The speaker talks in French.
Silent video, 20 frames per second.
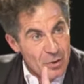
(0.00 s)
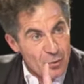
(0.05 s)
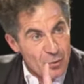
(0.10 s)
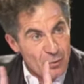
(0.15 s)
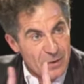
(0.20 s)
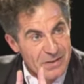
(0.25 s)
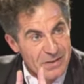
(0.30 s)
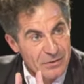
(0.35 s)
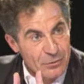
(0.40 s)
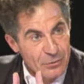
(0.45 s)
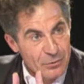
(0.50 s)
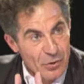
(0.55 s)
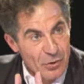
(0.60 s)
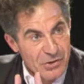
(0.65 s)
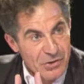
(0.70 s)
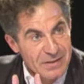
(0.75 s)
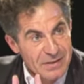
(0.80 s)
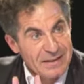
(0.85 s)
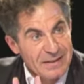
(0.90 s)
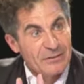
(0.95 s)
ou est-ce que
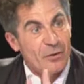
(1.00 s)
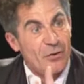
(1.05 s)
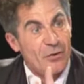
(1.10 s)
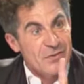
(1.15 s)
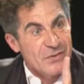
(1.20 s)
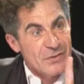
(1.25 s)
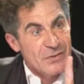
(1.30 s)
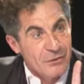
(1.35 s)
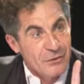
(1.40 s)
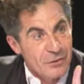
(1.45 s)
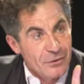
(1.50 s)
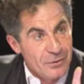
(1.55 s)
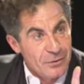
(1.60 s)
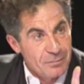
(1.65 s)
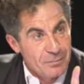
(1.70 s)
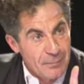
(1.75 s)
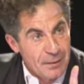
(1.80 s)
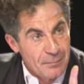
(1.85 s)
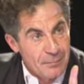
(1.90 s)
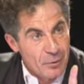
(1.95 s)
l'origine est
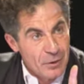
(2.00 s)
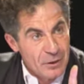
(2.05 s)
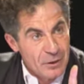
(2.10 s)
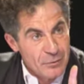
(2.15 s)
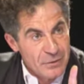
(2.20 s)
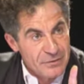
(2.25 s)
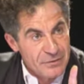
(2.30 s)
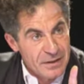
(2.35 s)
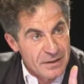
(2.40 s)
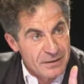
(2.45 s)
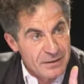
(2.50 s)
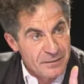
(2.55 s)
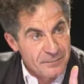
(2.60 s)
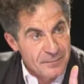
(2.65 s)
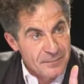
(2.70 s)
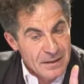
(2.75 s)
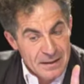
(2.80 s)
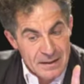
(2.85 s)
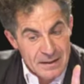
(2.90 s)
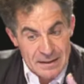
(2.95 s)
transcendante par rapport à l'univers
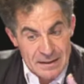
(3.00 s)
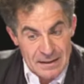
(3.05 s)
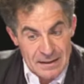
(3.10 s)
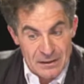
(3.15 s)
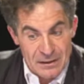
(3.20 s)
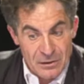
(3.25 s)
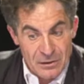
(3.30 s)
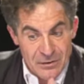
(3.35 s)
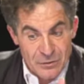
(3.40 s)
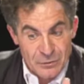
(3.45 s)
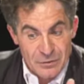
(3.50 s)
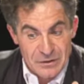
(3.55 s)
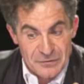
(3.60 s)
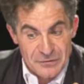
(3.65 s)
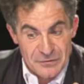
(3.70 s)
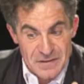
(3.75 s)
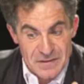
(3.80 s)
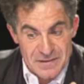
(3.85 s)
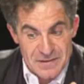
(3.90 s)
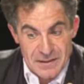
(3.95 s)
Et lorsqu'on est
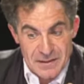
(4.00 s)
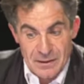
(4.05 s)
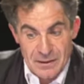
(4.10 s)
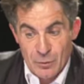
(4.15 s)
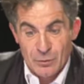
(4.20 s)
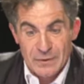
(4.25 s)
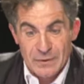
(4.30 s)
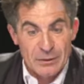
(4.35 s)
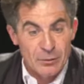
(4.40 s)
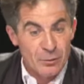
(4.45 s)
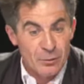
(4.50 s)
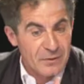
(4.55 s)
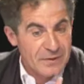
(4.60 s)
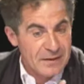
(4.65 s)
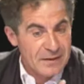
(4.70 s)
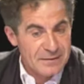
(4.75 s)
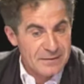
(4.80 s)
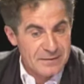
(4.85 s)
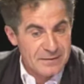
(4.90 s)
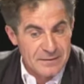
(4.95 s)
physicien, on est
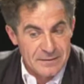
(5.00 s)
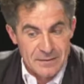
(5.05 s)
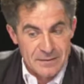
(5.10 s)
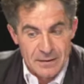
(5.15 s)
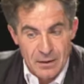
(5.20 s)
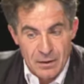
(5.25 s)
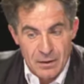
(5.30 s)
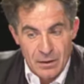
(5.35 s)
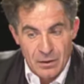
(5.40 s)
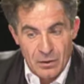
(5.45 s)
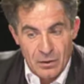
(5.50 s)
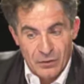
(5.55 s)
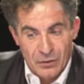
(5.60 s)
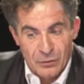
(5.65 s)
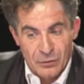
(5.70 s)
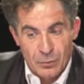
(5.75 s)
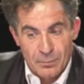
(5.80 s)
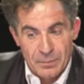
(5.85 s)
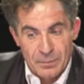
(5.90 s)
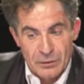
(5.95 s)
condamné,
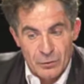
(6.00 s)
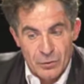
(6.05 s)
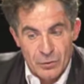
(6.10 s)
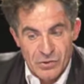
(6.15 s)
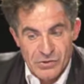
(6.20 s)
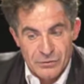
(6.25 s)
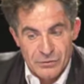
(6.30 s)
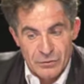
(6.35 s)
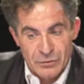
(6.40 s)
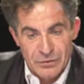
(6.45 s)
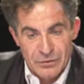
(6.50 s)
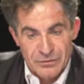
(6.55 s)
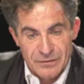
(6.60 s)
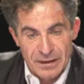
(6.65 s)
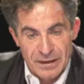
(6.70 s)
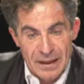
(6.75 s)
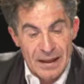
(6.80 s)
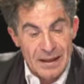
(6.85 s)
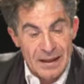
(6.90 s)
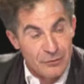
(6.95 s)
lorsqu'on parle de l'origine de
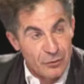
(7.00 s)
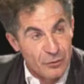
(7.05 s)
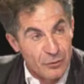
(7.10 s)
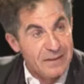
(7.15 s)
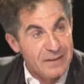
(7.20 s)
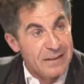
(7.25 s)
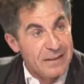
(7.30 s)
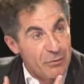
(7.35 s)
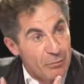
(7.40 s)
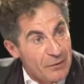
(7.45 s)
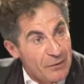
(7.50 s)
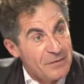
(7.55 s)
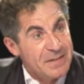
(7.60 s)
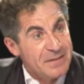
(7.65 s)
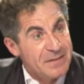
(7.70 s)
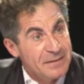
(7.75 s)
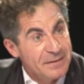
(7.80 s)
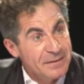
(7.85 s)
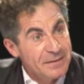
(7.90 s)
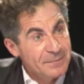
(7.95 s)
l'univers, à invoquer des lois
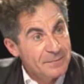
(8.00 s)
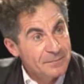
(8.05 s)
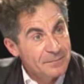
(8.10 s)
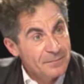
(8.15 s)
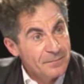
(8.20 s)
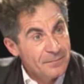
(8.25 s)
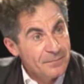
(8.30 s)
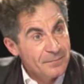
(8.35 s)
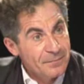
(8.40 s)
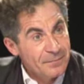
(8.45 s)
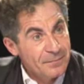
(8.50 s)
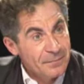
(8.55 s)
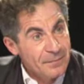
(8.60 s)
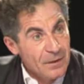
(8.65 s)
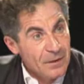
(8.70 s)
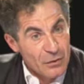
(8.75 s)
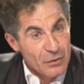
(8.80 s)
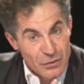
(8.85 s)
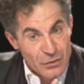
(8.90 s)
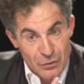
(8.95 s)
physiques
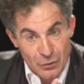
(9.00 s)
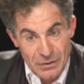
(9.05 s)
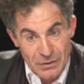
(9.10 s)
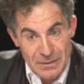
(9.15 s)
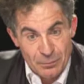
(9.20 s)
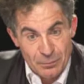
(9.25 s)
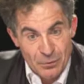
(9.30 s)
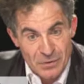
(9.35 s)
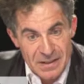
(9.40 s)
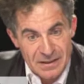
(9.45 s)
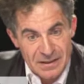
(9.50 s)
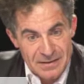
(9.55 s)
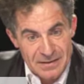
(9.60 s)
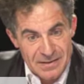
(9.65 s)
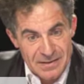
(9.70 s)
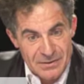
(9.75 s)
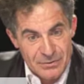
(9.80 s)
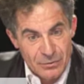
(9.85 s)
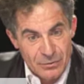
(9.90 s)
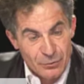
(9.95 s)
ce qui pose la
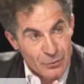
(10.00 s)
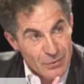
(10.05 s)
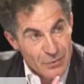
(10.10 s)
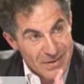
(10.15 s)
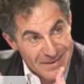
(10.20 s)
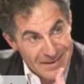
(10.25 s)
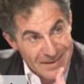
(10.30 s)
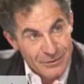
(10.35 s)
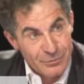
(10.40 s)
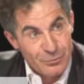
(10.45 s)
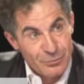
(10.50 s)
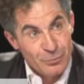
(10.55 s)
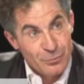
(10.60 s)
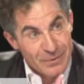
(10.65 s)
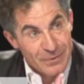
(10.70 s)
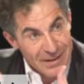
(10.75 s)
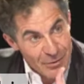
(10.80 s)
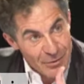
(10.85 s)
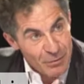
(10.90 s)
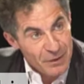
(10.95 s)
question du statut
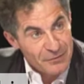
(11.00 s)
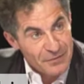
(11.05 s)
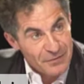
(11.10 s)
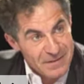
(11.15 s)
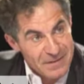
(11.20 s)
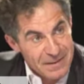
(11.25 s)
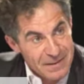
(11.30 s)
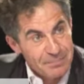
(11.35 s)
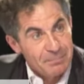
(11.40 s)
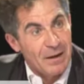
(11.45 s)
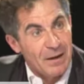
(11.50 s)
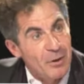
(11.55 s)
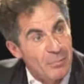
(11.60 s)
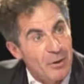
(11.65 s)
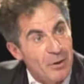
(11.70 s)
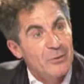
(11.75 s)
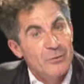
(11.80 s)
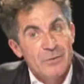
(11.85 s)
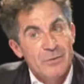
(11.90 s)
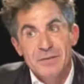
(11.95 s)
des lois physiques par
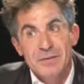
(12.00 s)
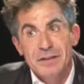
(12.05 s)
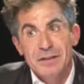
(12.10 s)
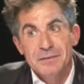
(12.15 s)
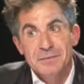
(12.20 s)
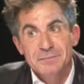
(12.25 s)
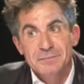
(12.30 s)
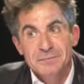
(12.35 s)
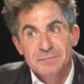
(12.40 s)
rapport à l'univers.